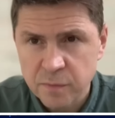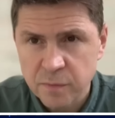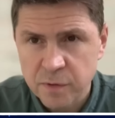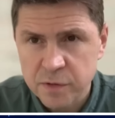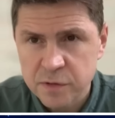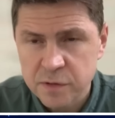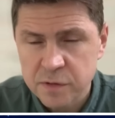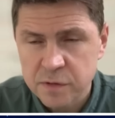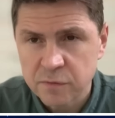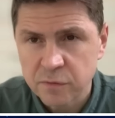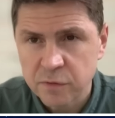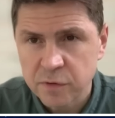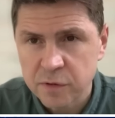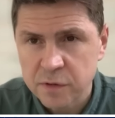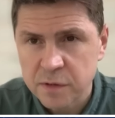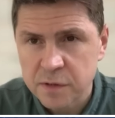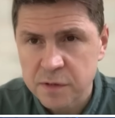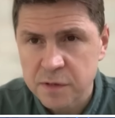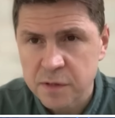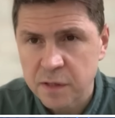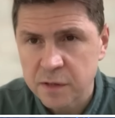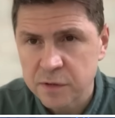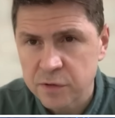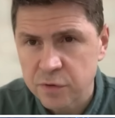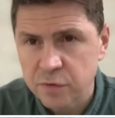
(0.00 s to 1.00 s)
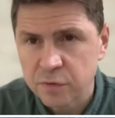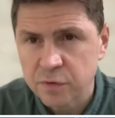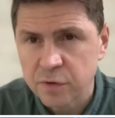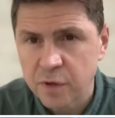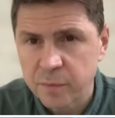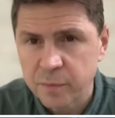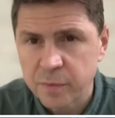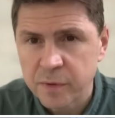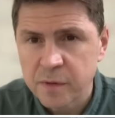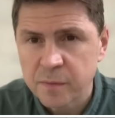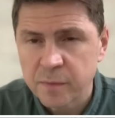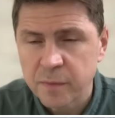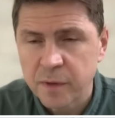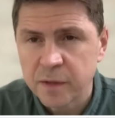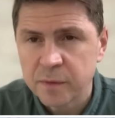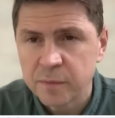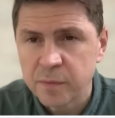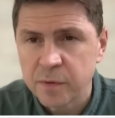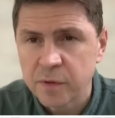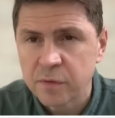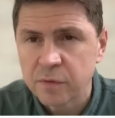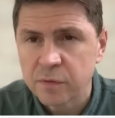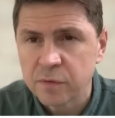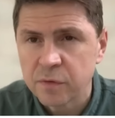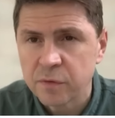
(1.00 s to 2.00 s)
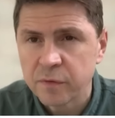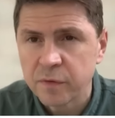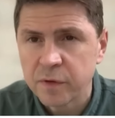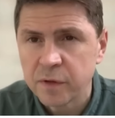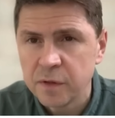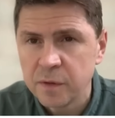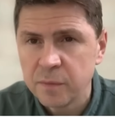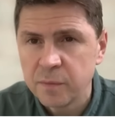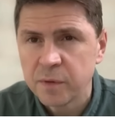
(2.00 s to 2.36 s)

большинство этих стран четко понимает природу войны,